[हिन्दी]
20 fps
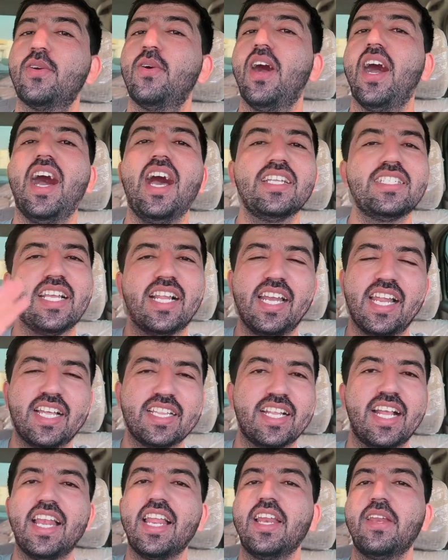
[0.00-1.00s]
तो आज
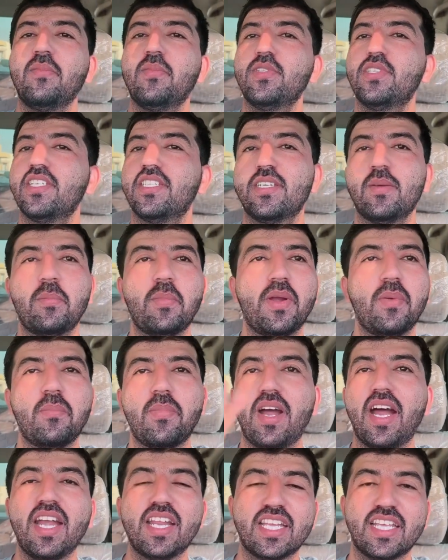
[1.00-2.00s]
अल्लाह ताला ने मुझे चप्पड़
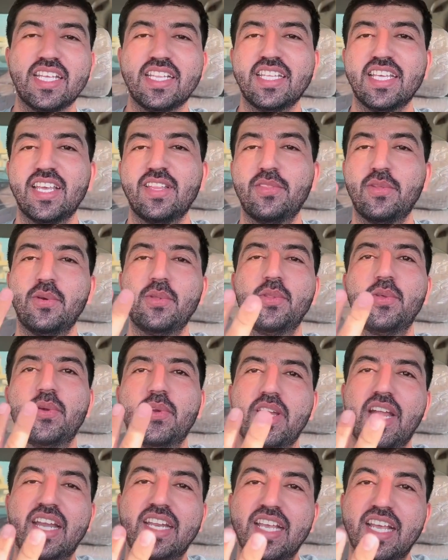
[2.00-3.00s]
पाड़ के दिया दो
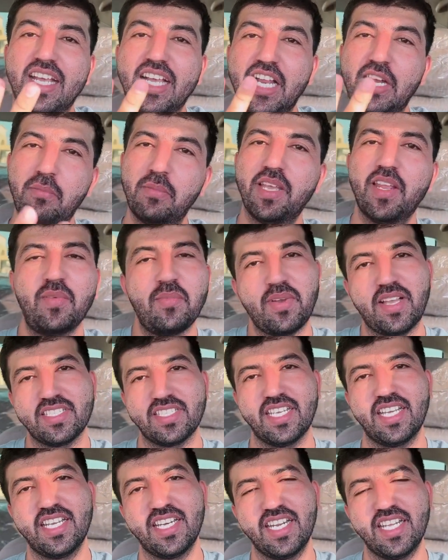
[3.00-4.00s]
दो गाड़ियां कल मेरे
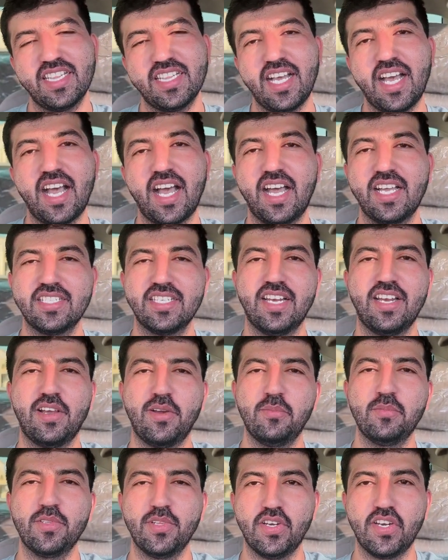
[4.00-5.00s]
पास एक नहीं था आज
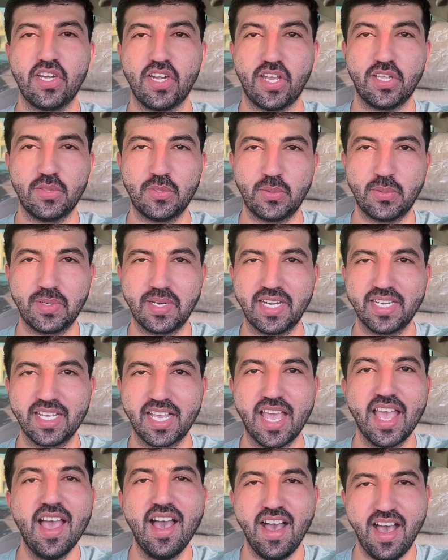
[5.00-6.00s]
अल्हम्दुलिल्लाह दो
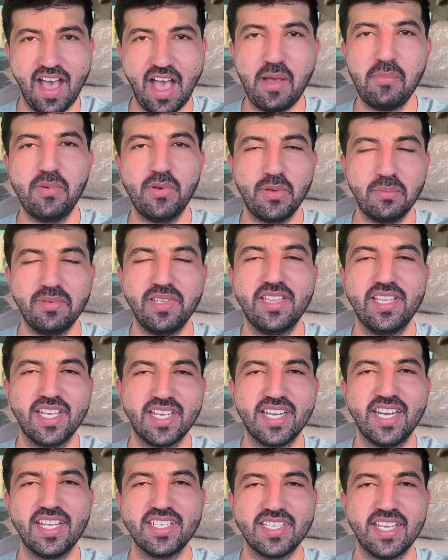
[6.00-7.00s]
गाड़ियां आप लोग भी
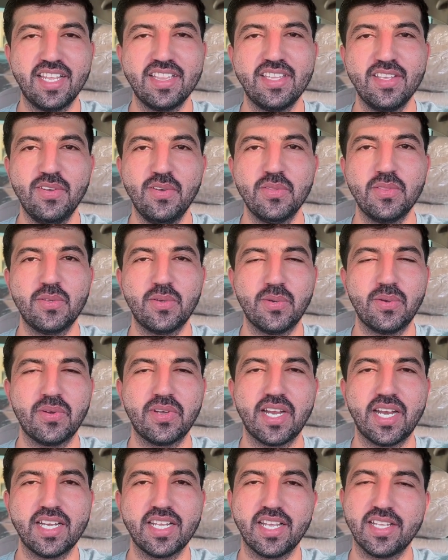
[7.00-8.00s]
देखना चाहते हो
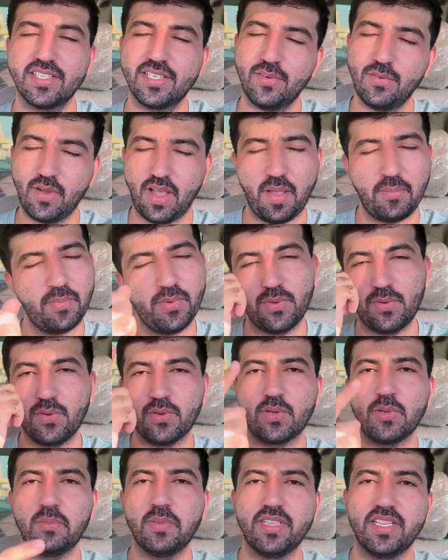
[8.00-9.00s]
दोनों गाड़ियां चलो आप
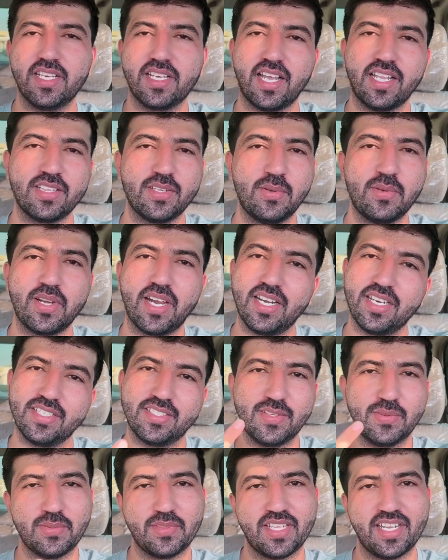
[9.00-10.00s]
लोगों को भी दिखाता हूँ
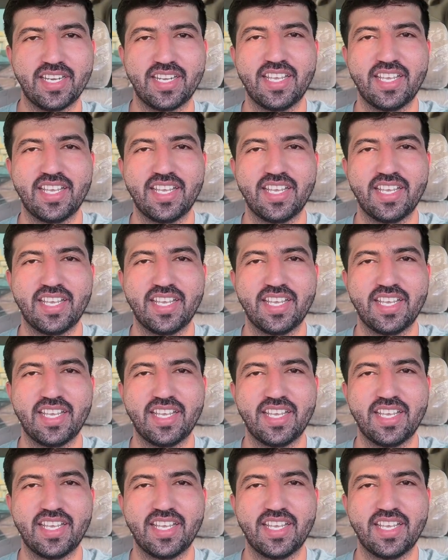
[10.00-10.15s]
गाड़ी से उतर